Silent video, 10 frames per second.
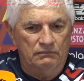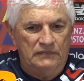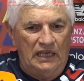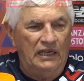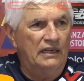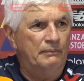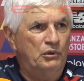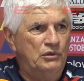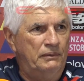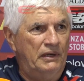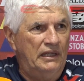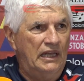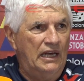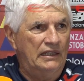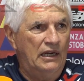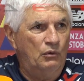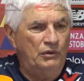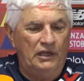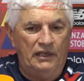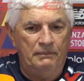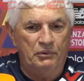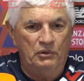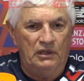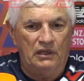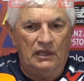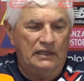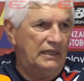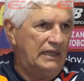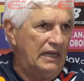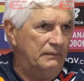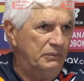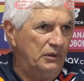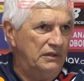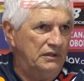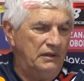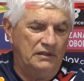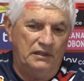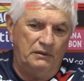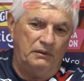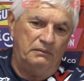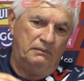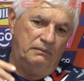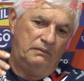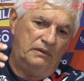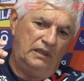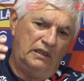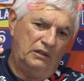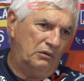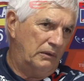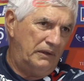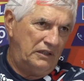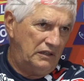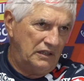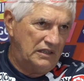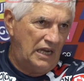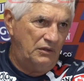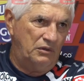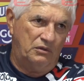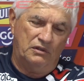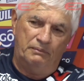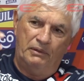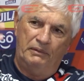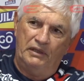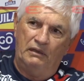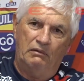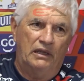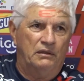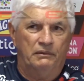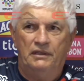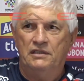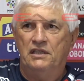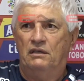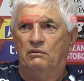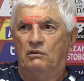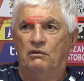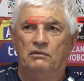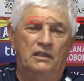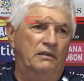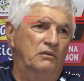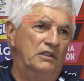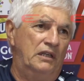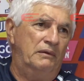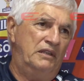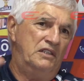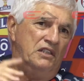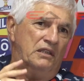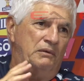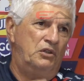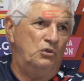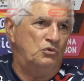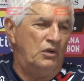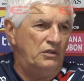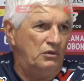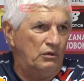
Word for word: tenga la posibilidad en algún equipo de, atajar, porque si asciende, tiene creo que 23 años, entonces después 24, 25, cuando tenemos, tiene 27, 28 años y